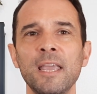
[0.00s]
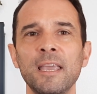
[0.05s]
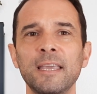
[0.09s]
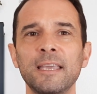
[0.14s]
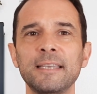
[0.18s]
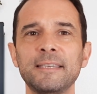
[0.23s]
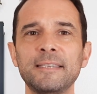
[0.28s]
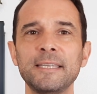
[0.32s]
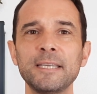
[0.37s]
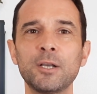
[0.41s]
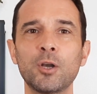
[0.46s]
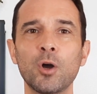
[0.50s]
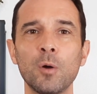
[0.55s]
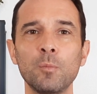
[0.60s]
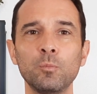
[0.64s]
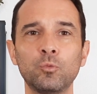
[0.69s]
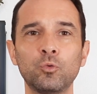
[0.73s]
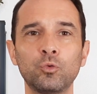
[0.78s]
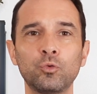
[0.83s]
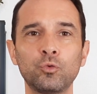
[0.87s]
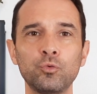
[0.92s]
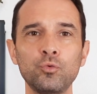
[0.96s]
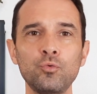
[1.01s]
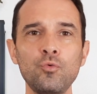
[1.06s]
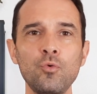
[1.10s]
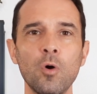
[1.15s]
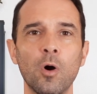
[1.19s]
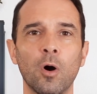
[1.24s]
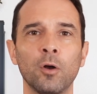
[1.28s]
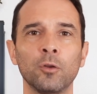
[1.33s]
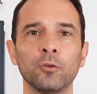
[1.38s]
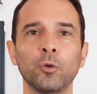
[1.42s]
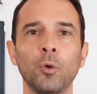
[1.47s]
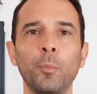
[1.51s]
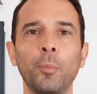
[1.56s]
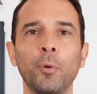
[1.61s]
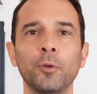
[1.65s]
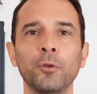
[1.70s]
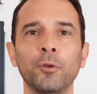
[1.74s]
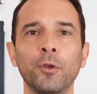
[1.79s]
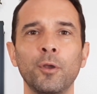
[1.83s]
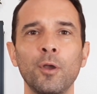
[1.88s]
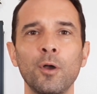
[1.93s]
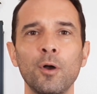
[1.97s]
Et si comme tout
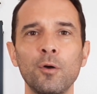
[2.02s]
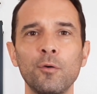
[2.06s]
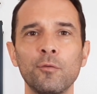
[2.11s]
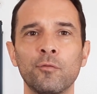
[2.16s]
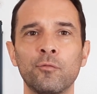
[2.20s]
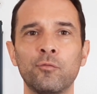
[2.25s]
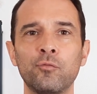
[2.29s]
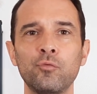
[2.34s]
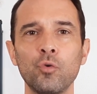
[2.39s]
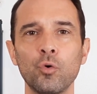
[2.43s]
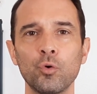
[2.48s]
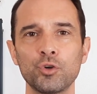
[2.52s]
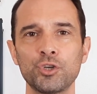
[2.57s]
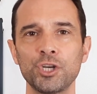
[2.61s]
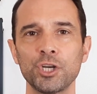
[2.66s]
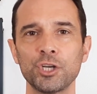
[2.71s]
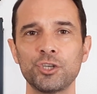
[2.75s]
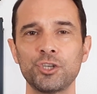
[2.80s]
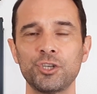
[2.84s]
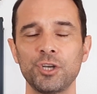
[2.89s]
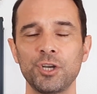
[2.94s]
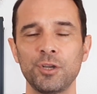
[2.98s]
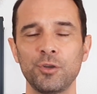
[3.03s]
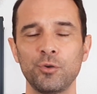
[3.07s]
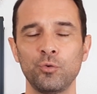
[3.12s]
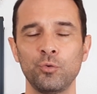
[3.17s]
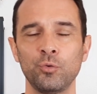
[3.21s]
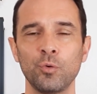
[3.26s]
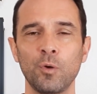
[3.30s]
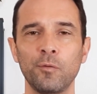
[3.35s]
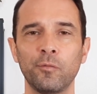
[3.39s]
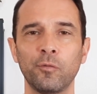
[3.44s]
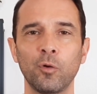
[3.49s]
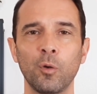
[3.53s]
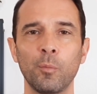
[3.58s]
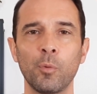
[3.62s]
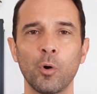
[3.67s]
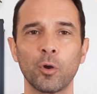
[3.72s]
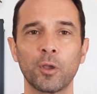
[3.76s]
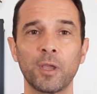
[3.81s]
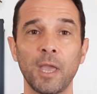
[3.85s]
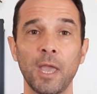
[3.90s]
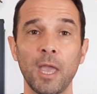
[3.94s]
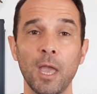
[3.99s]
entrepreneur, vous recherchez une offre
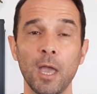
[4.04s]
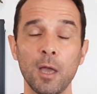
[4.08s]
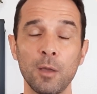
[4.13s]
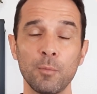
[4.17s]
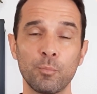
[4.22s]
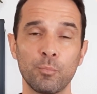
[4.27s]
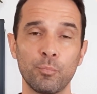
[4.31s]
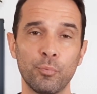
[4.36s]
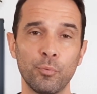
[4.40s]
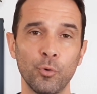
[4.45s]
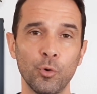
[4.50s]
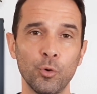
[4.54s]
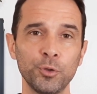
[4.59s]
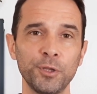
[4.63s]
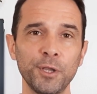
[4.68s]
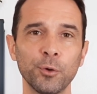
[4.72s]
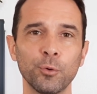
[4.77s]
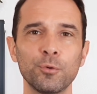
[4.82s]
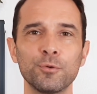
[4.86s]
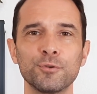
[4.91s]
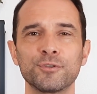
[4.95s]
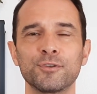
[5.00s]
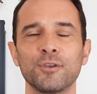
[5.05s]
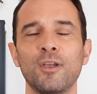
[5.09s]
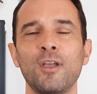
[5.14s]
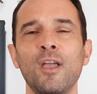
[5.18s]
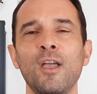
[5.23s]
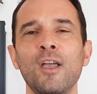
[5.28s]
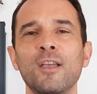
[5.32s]
bancaire peu onéreuse,